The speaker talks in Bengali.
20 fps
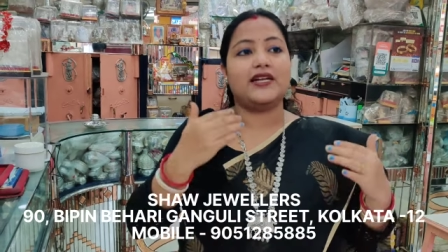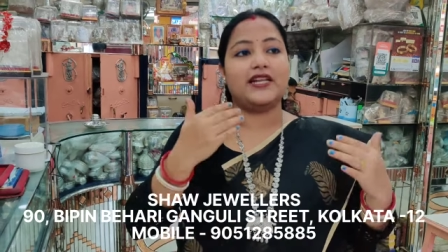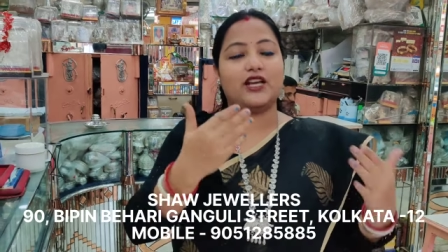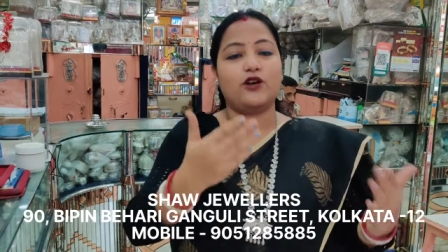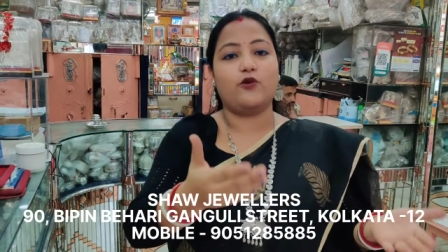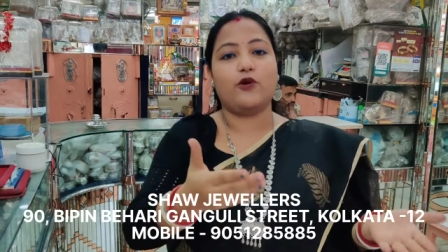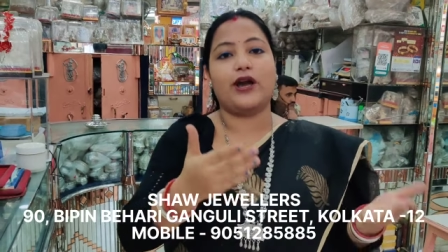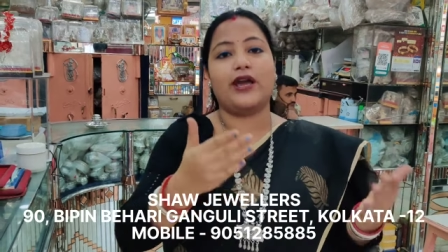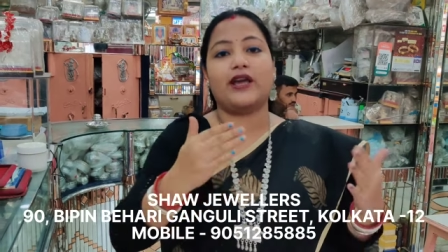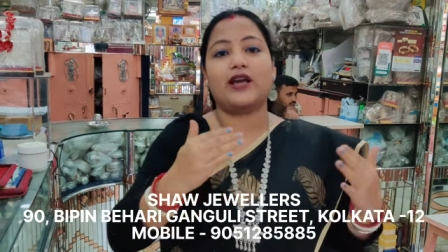
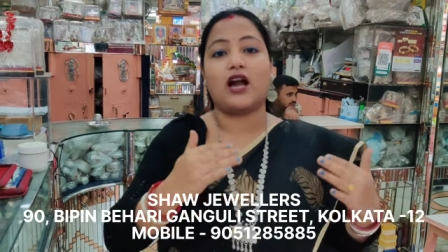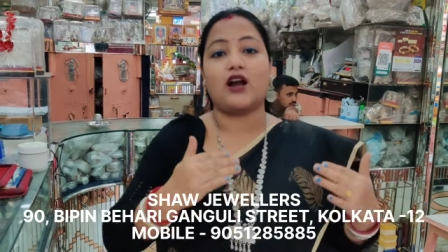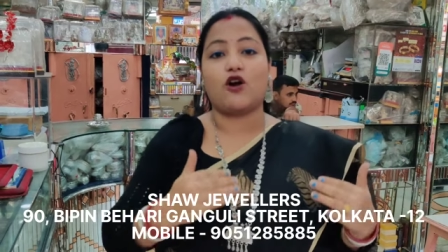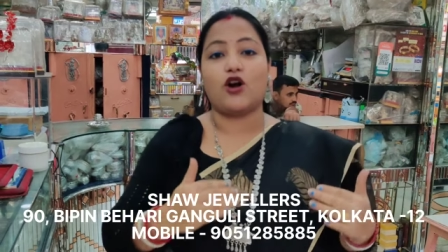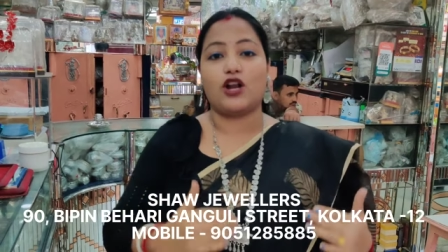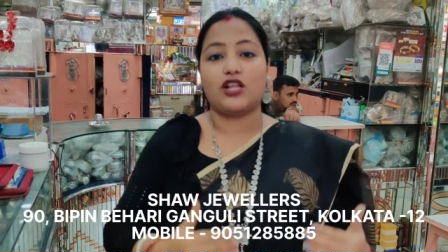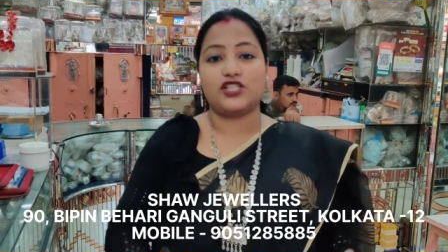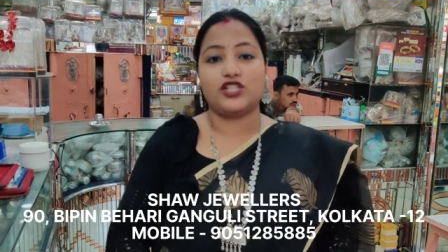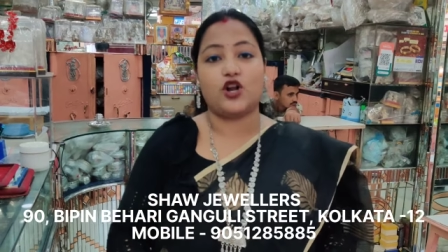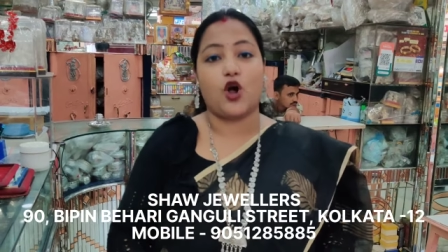ঠিক গোয়েঙ্কা
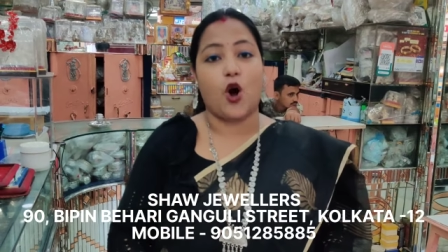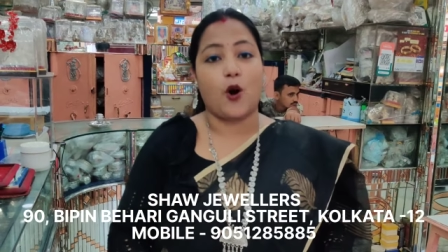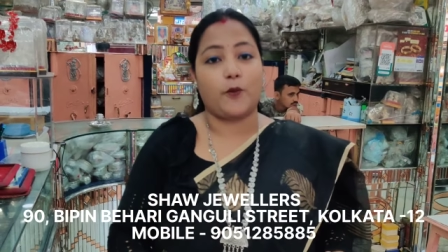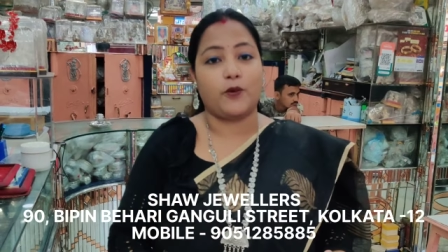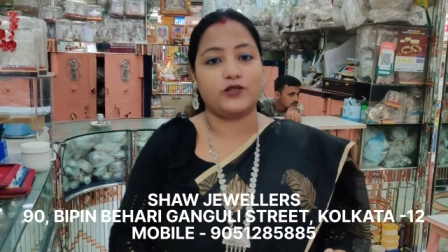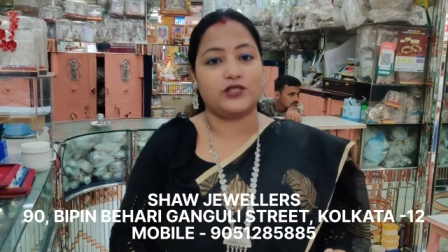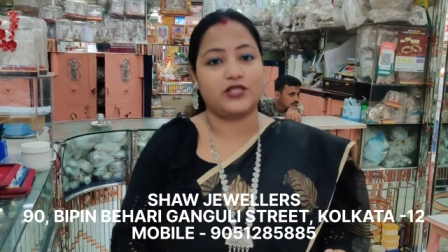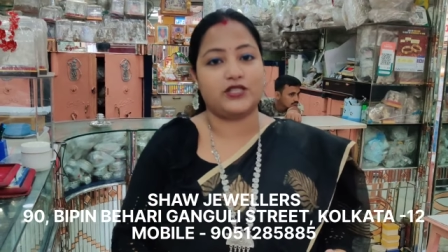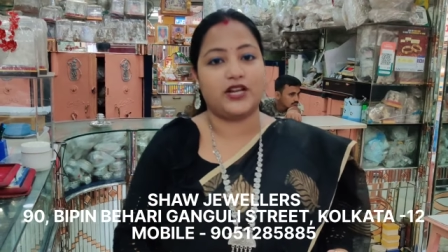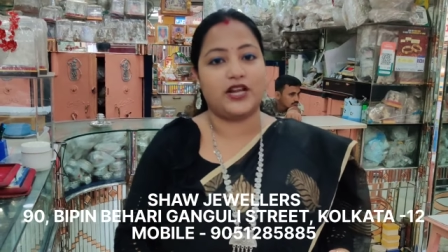কলেজের
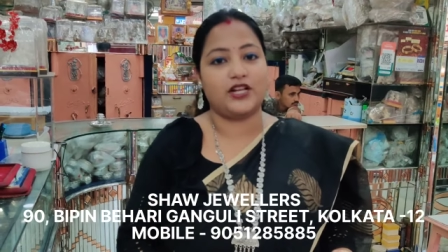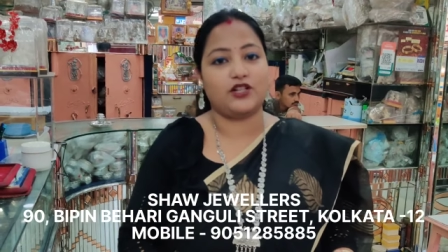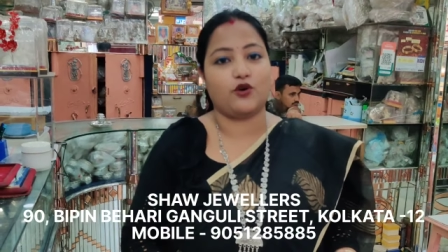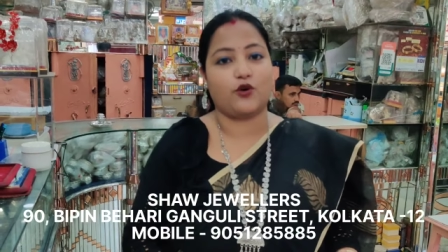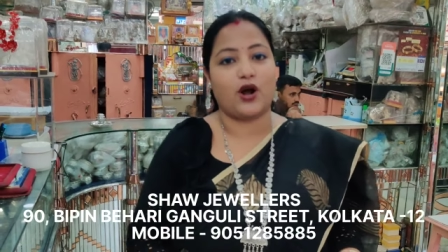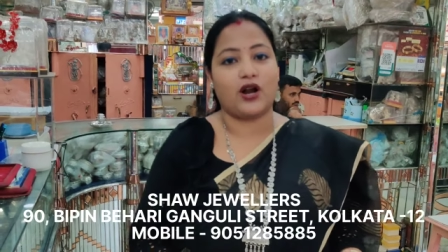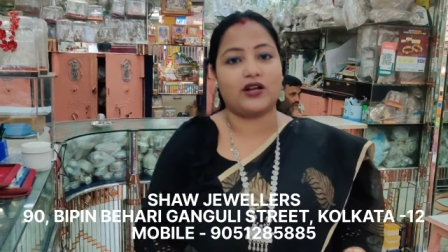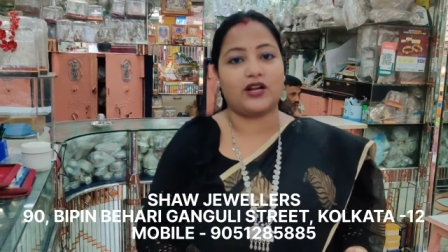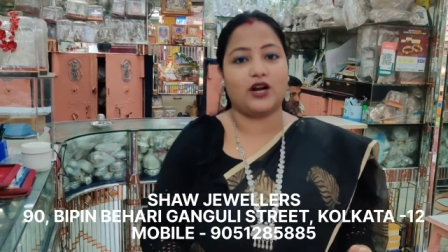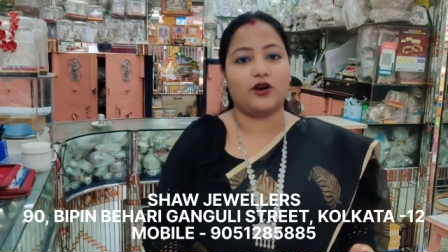অপোজিটে এই
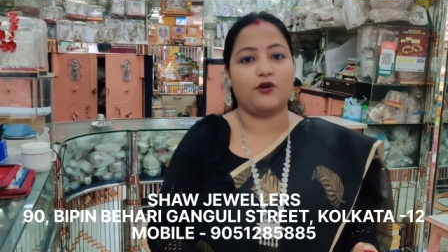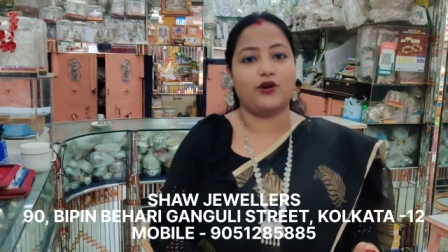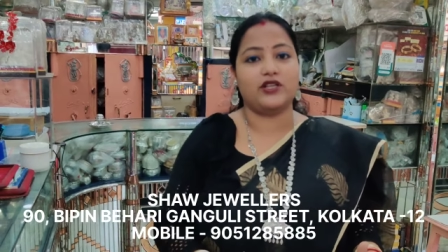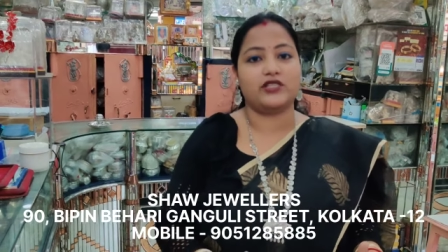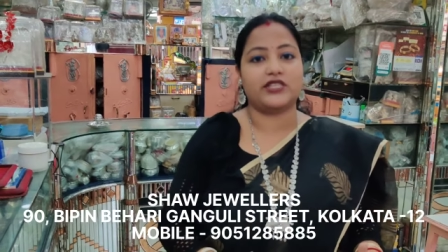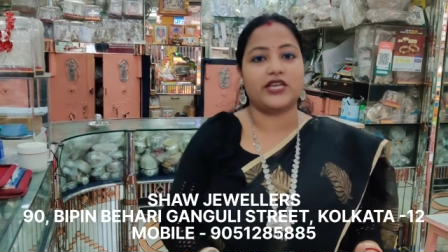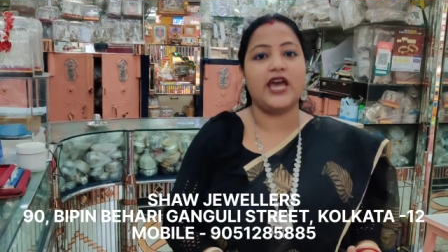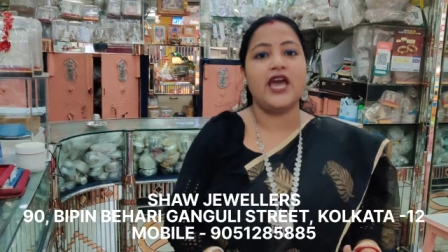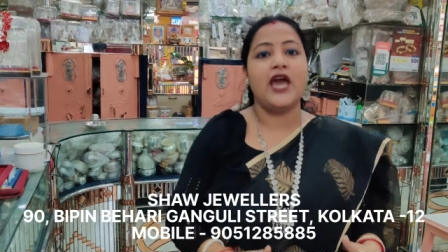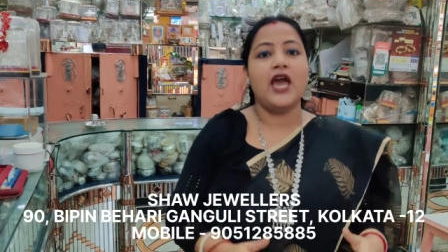দোকানটা
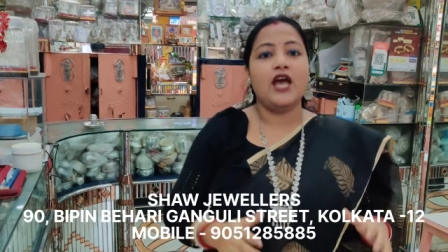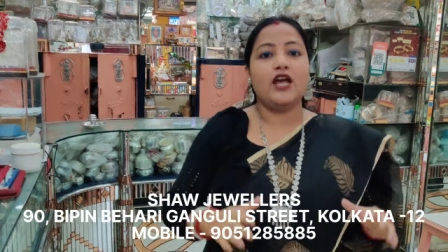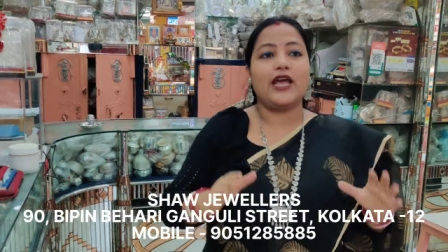রয়েছে